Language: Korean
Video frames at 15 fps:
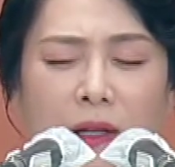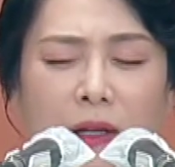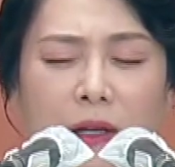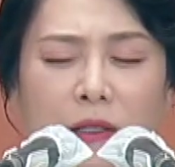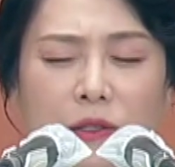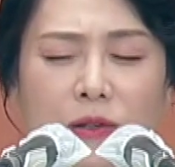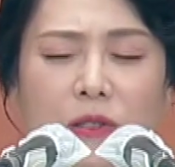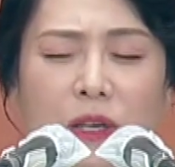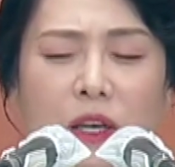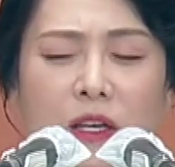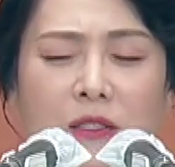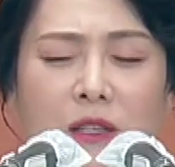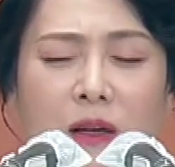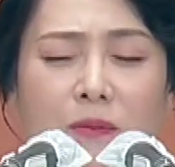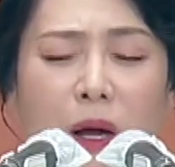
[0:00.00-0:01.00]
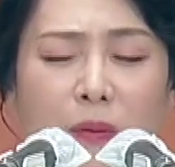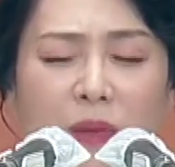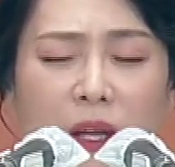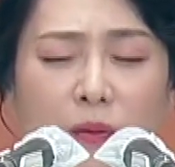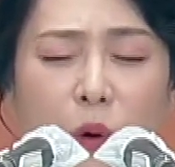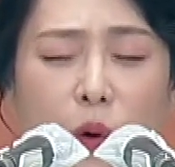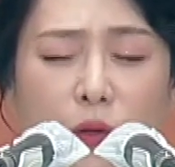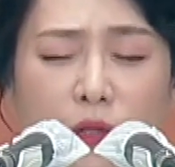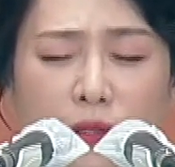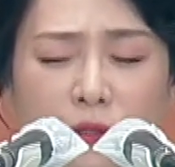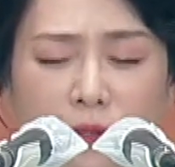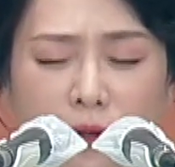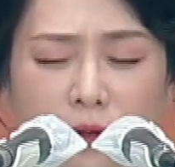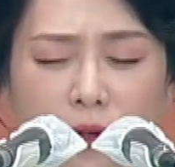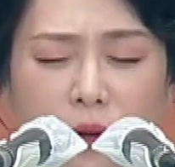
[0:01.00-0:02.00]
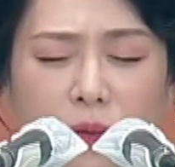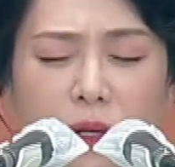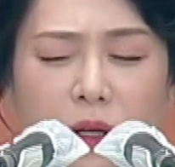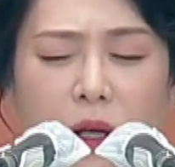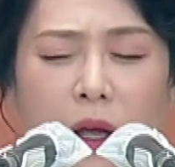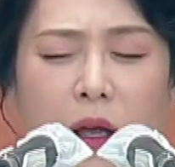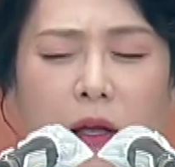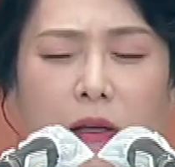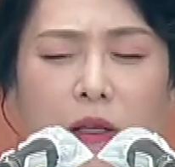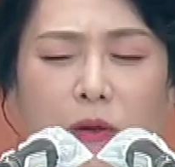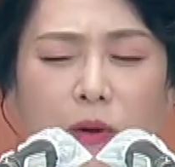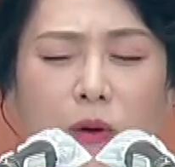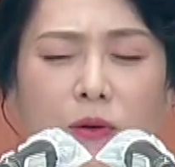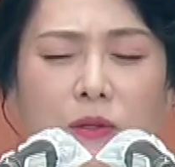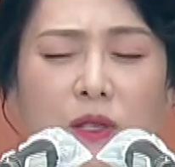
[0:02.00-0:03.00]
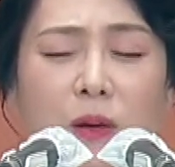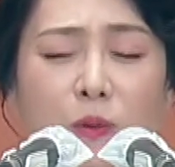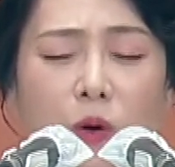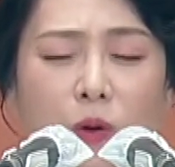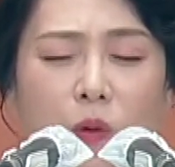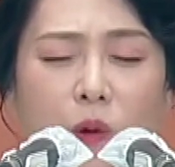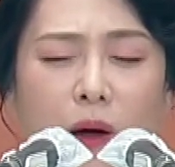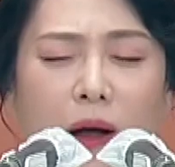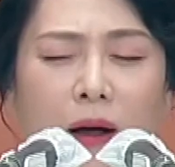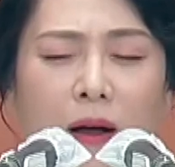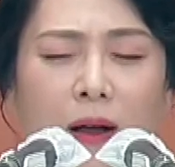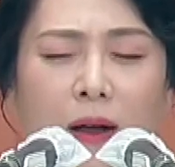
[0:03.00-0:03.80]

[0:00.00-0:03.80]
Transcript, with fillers: 전 세계 이 시간 만민의 모든 성도님들의 기도 제목과